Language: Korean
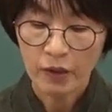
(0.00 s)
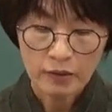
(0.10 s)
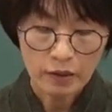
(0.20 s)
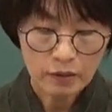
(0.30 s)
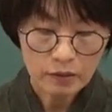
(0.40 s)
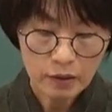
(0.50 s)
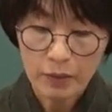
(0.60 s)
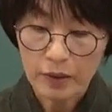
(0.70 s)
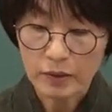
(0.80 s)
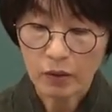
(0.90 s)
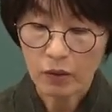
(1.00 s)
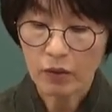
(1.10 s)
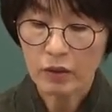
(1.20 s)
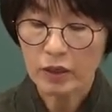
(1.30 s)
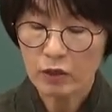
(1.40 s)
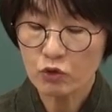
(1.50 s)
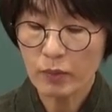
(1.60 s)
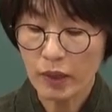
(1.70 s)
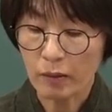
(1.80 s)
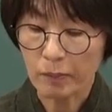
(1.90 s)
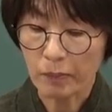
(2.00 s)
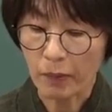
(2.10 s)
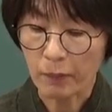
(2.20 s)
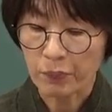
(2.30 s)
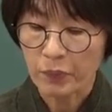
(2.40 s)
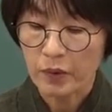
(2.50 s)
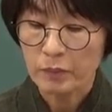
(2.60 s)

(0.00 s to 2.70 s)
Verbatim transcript: 자, 그런데 비해서 이중맹건법.